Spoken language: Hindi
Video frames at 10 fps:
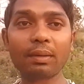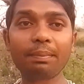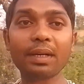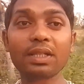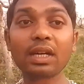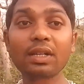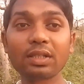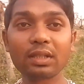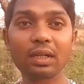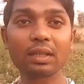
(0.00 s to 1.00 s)
अर्ज, पैसा
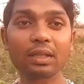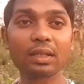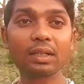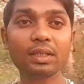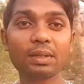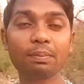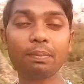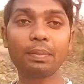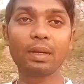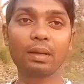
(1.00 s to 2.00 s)
अर्जित करते थे ये
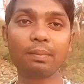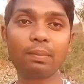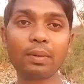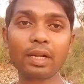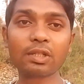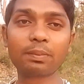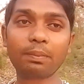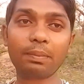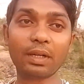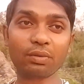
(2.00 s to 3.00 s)
पलास
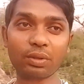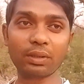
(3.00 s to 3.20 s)
पेड़ों